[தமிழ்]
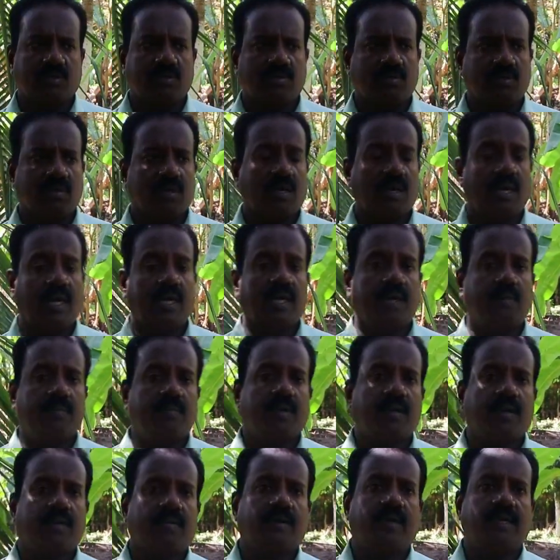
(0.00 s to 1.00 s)
வந்துடும்
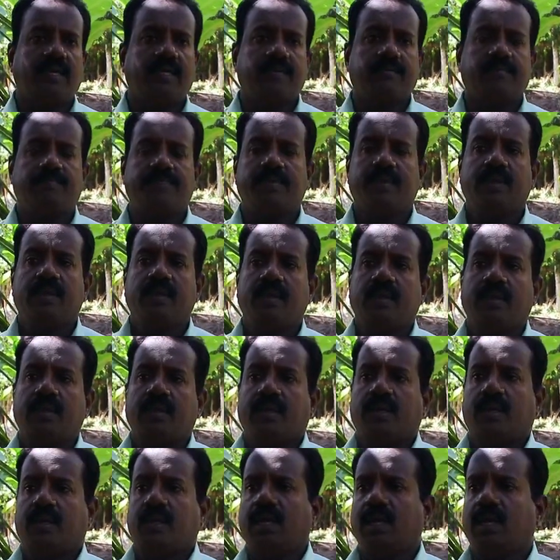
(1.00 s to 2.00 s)
காண்டாமிருக வண்டு
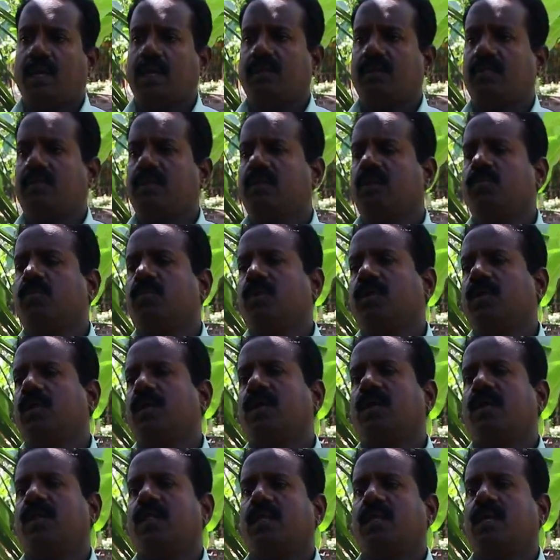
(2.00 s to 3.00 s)
ஏன்னா அது வந்து
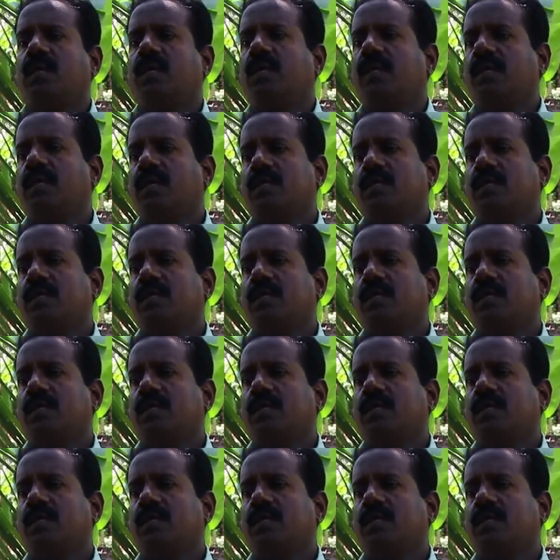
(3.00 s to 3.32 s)
முட்டையிடுறதே